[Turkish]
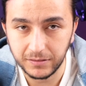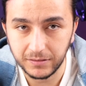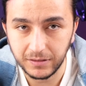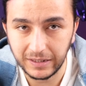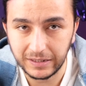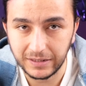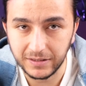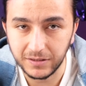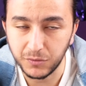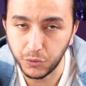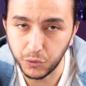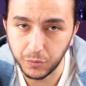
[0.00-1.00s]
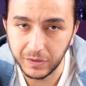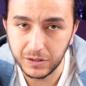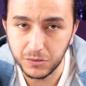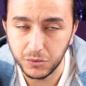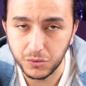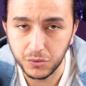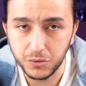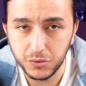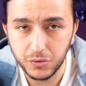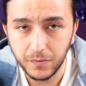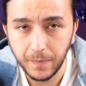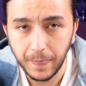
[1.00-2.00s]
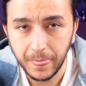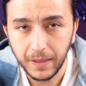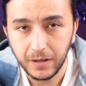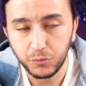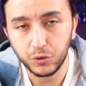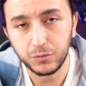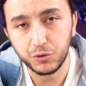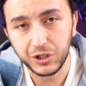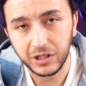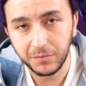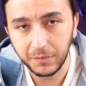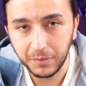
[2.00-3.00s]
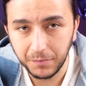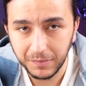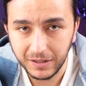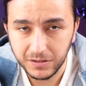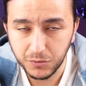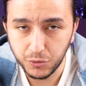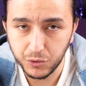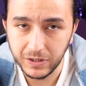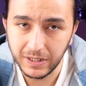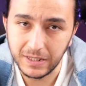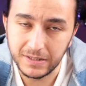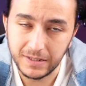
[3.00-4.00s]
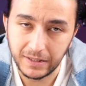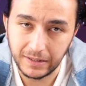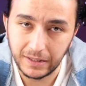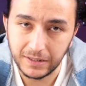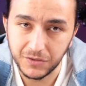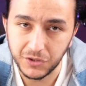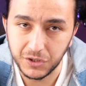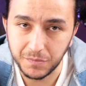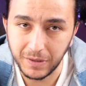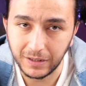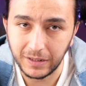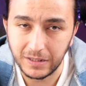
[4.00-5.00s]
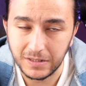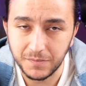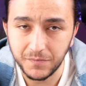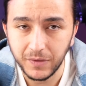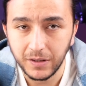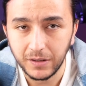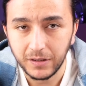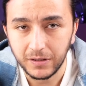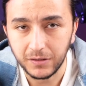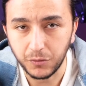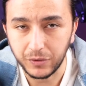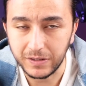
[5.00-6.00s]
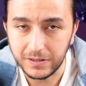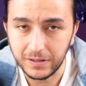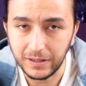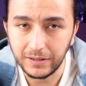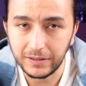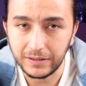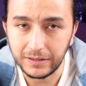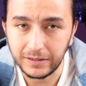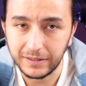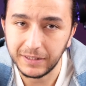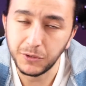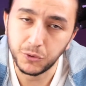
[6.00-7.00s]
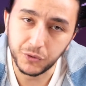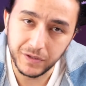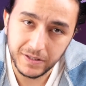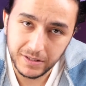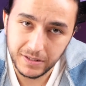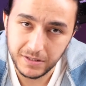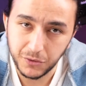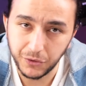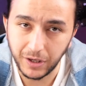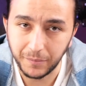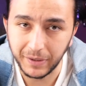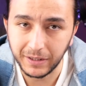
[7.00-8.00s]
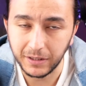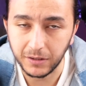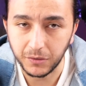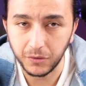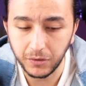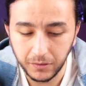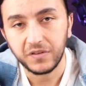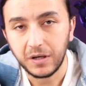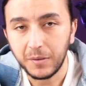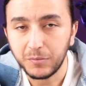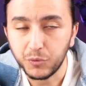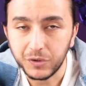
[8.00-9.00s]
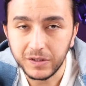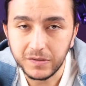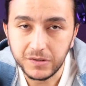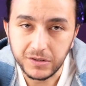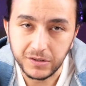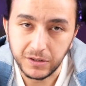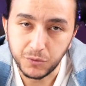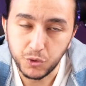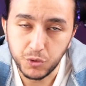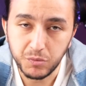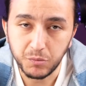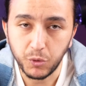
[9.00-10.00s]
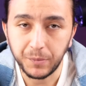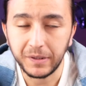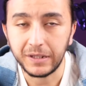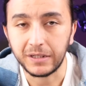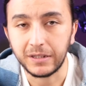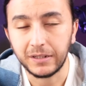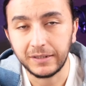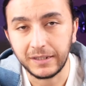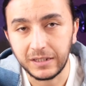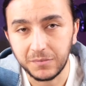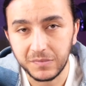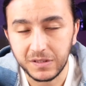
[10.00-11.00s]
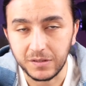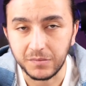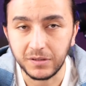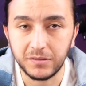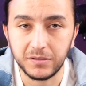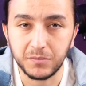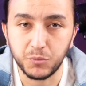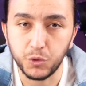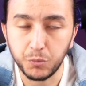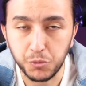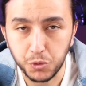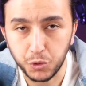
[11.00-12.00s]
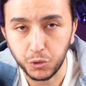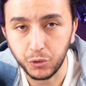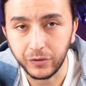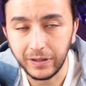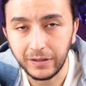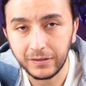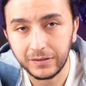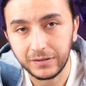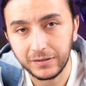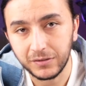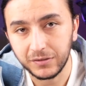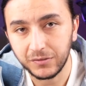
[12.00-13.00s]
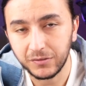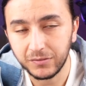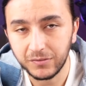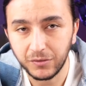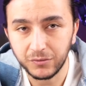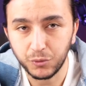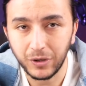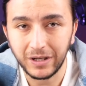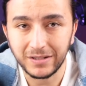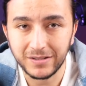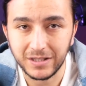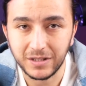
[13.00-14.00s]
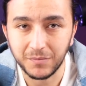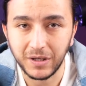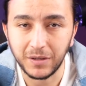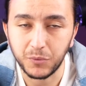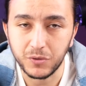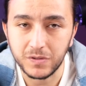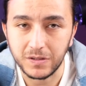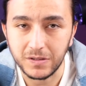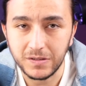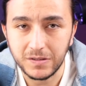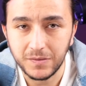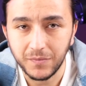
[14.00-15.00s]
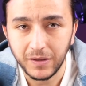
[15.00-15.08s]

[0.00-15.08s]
hareketini dondurmak istiyorsunuz. Burada bu çekim yapabilmek için yüksek enstantanelerde çalışmak lazım. Dolayısıyla e, yine QT serisine yönelmek gerekiyor. Ama bunların dışında düz bir mobilyada dediğimiz gibi e, büyük bir stüdyoda e, durağan çekimler yapıyorsanız,